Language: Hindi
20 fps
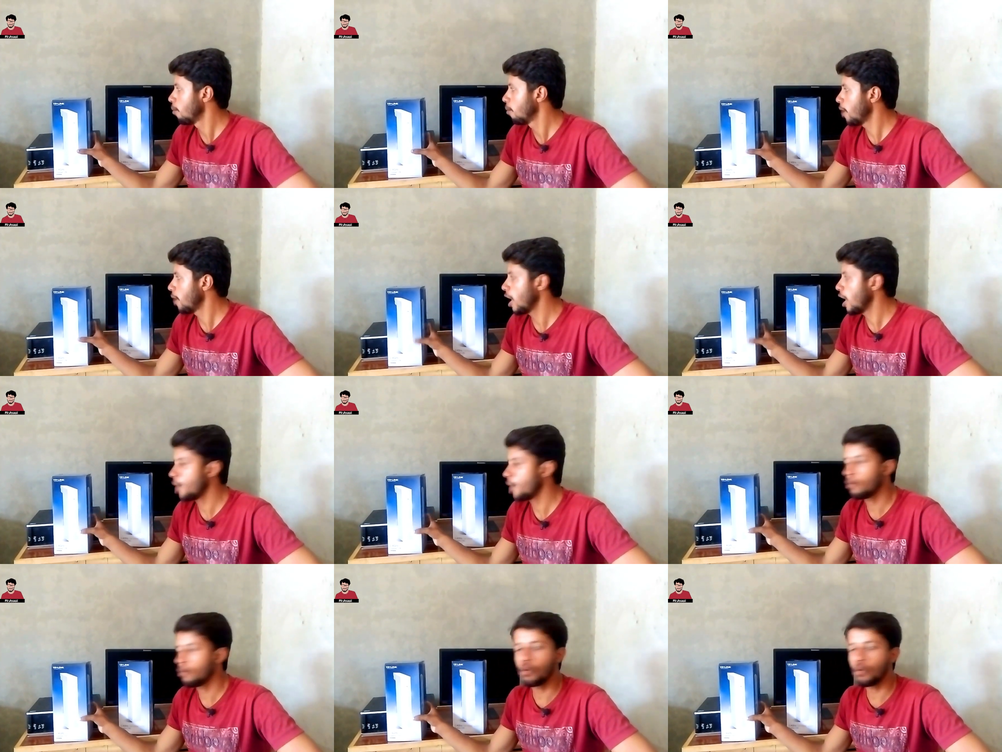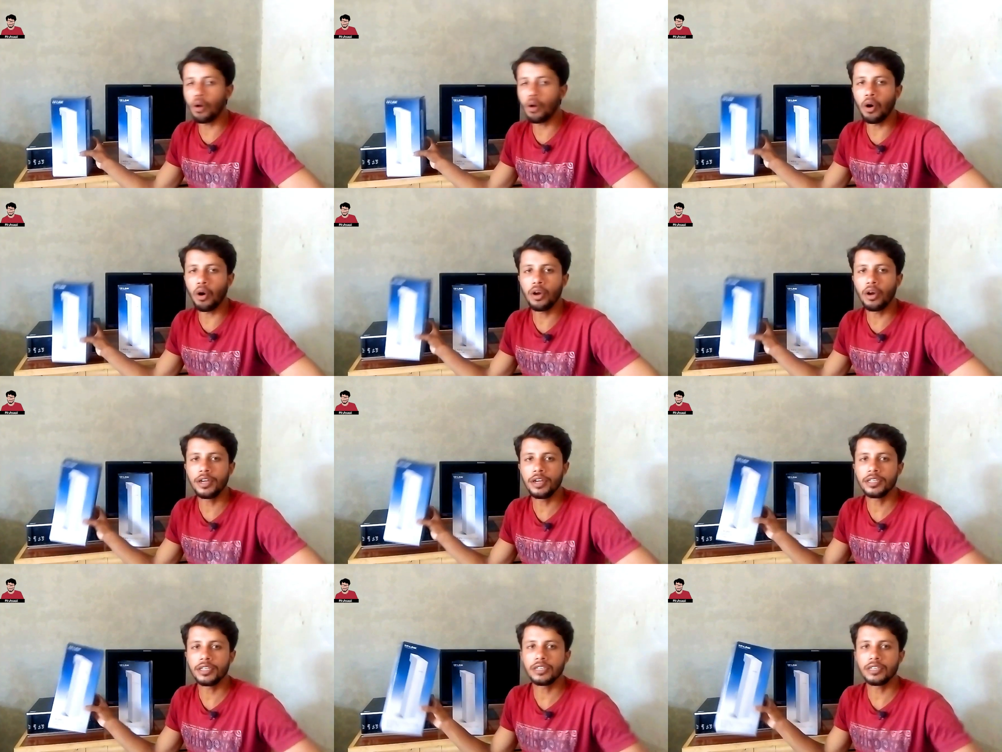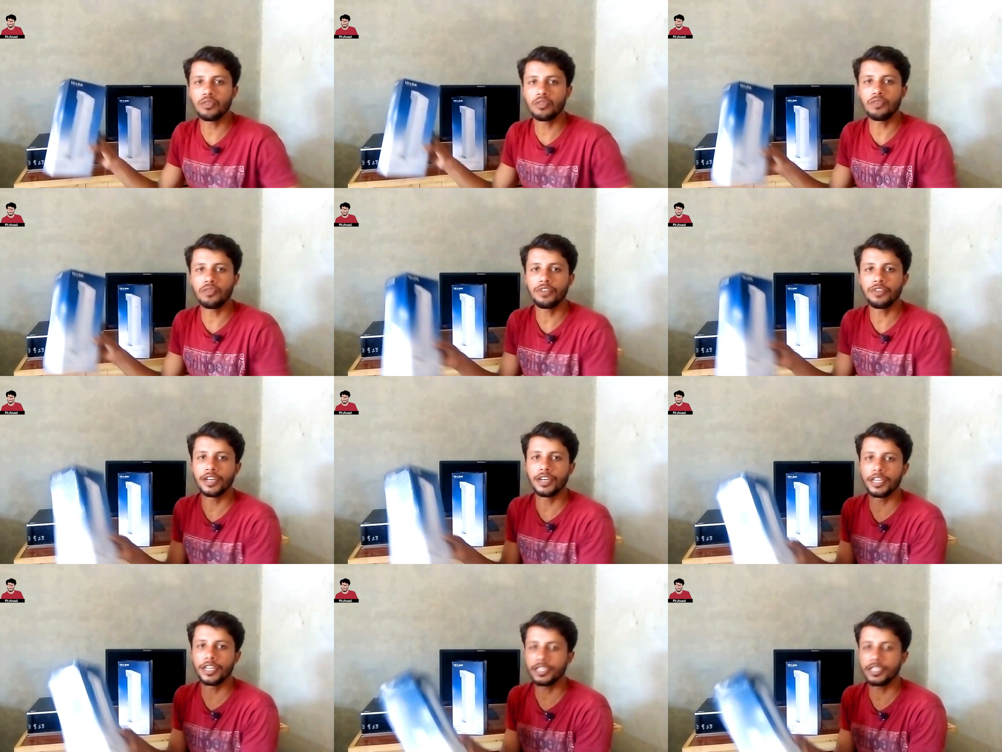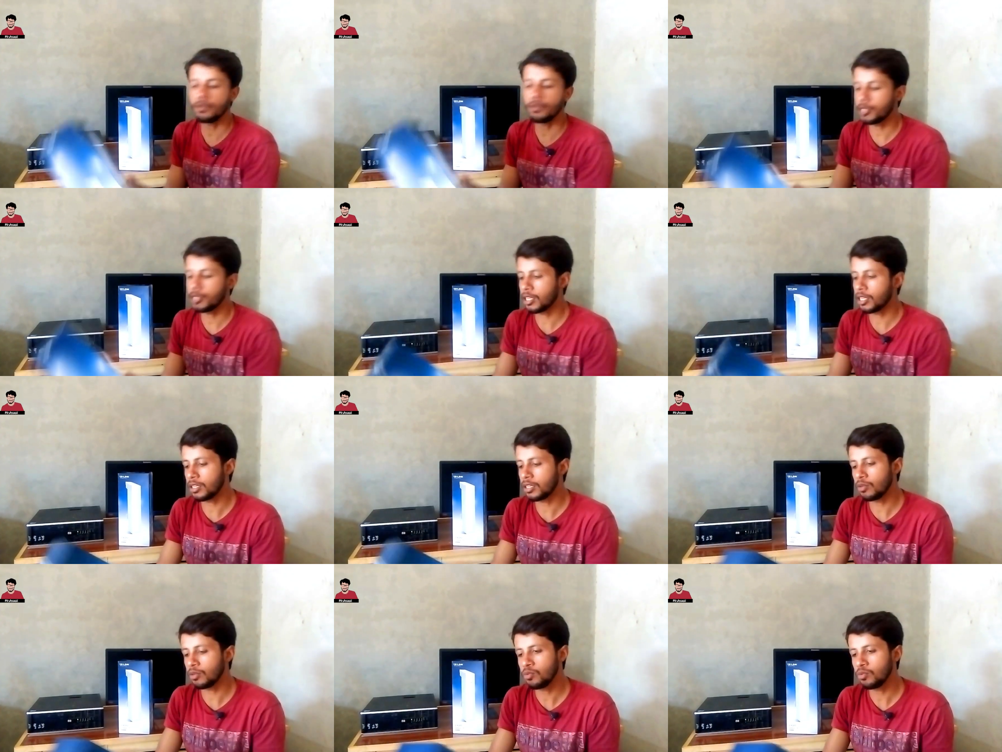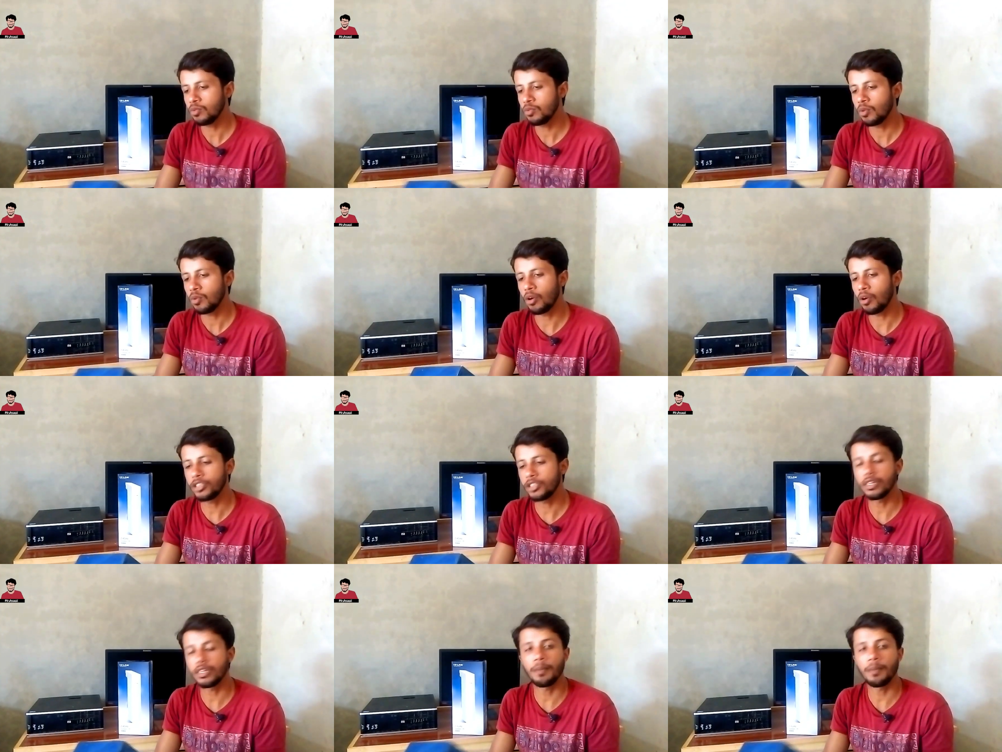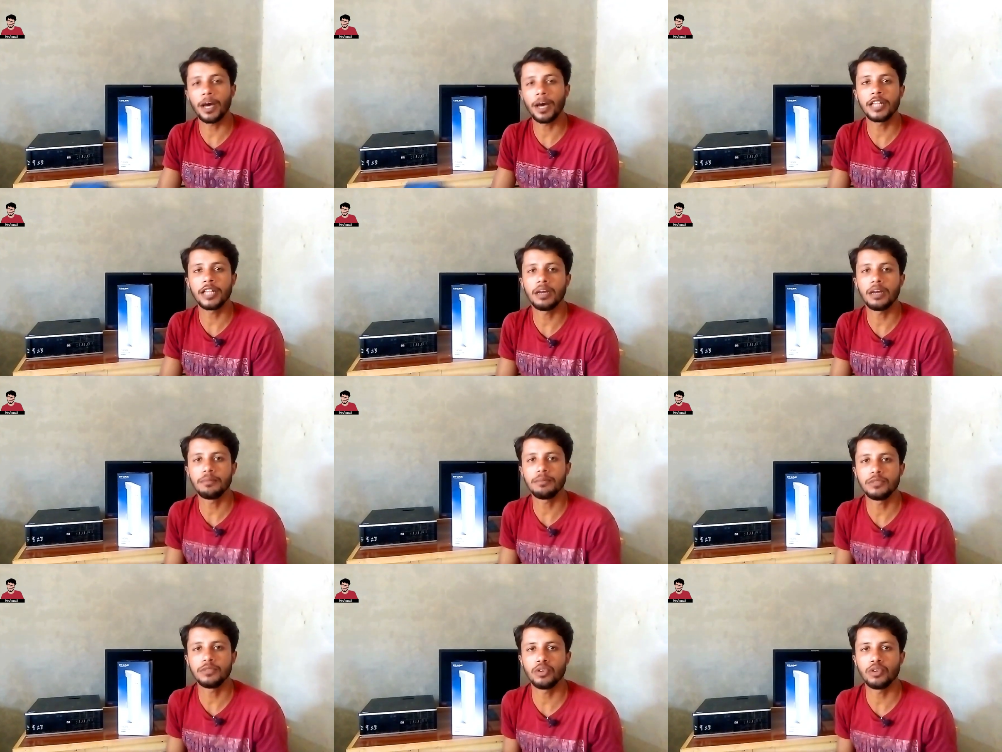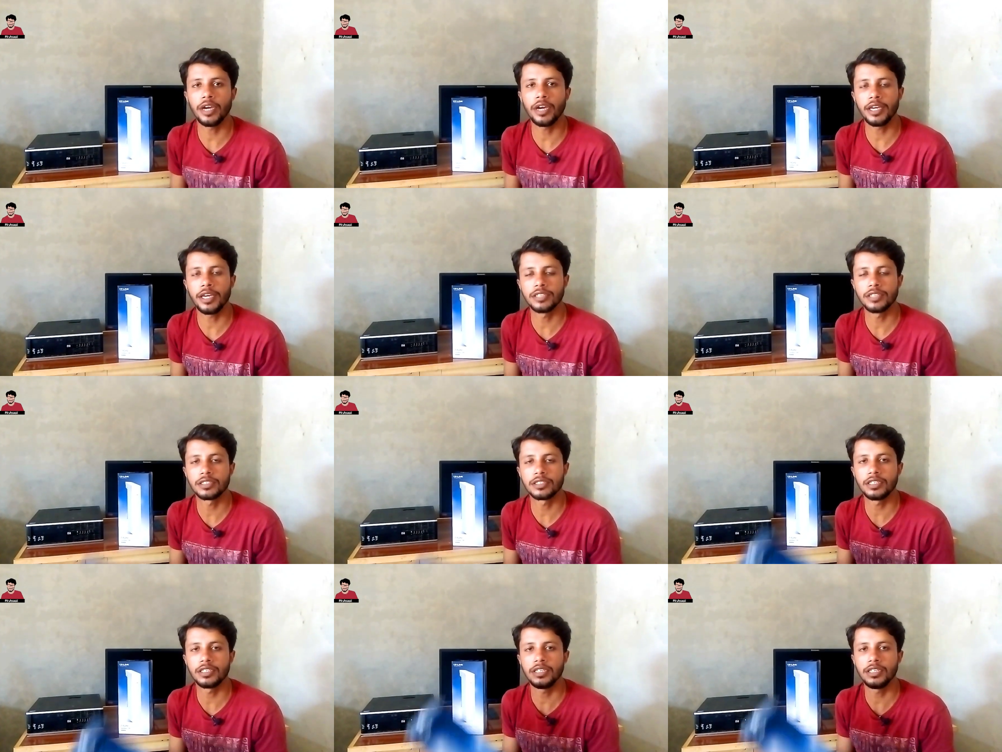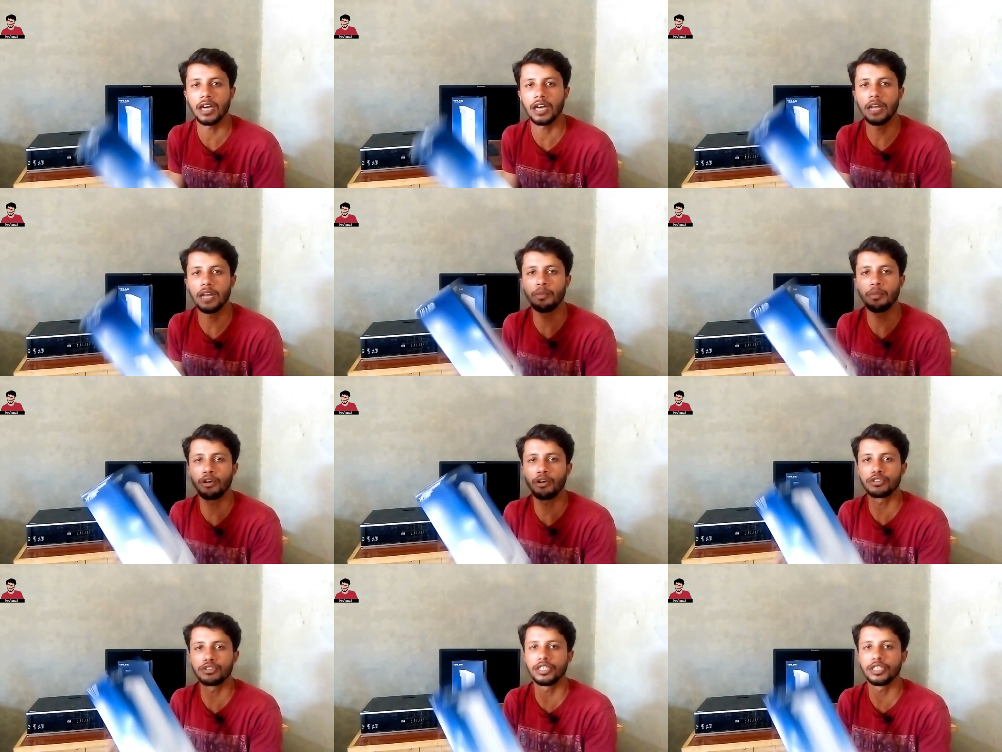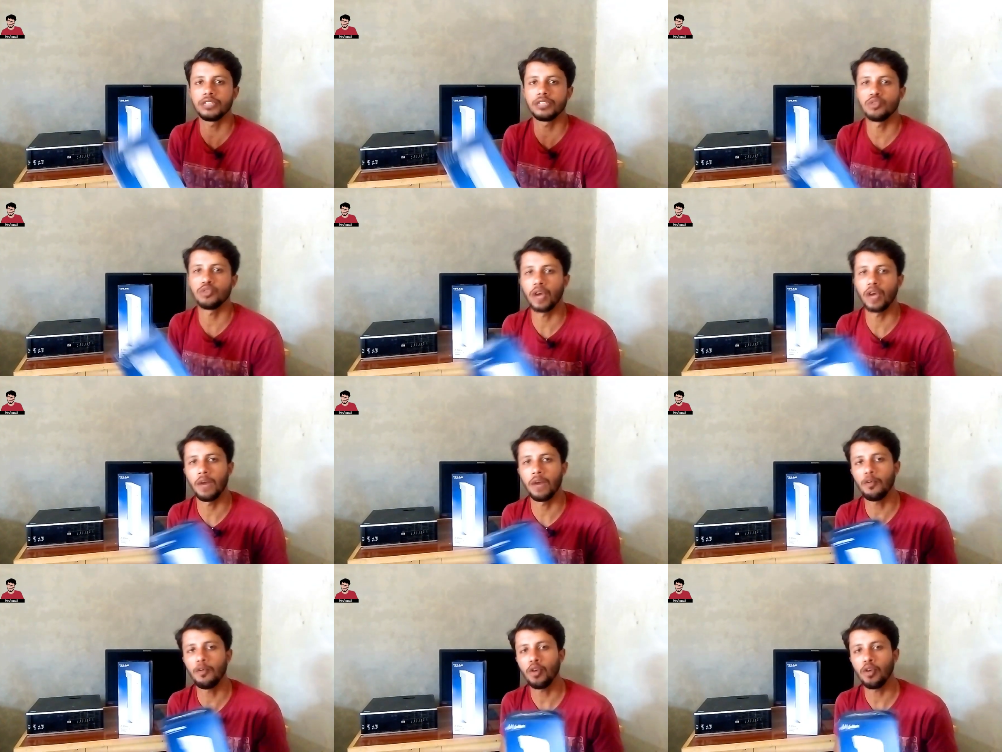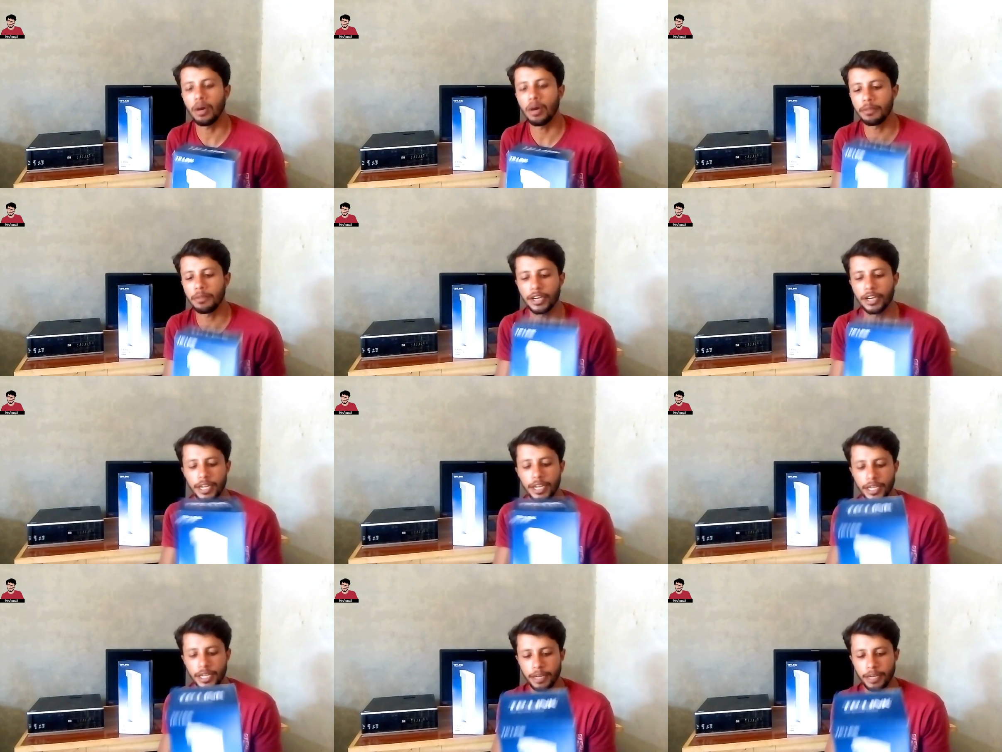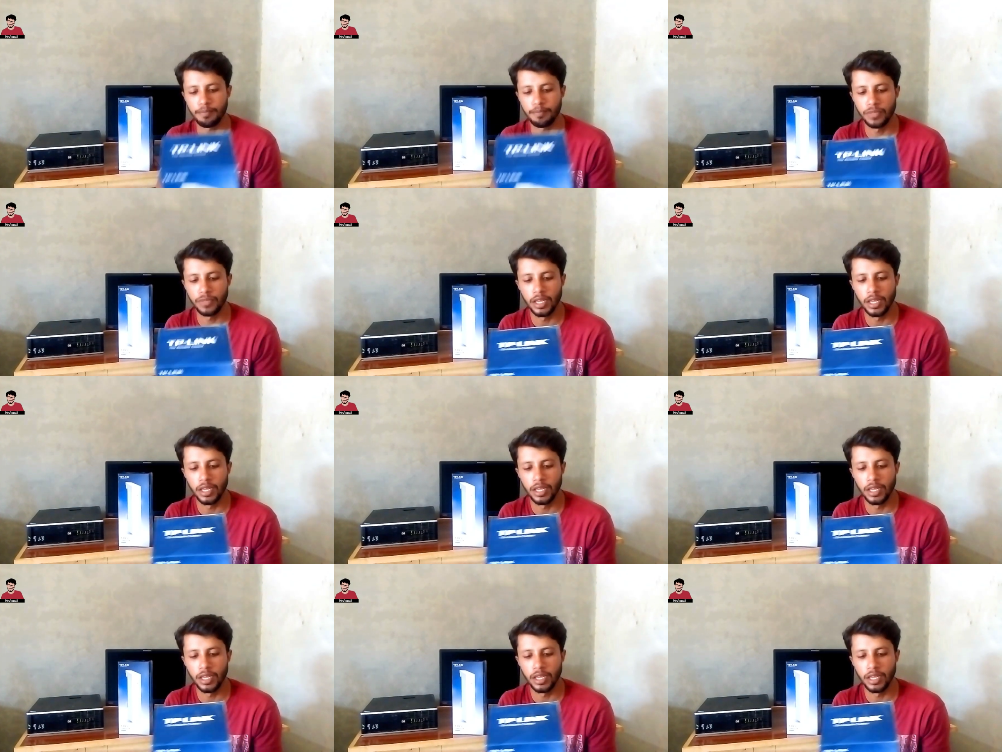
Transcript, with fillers: मैं आपको और इनकी कॉन्फ़िगरेशन बताता हूँ और इसके बाद हम जो है इसकी अनबॉक्सिंग जो है वो हम करेंगे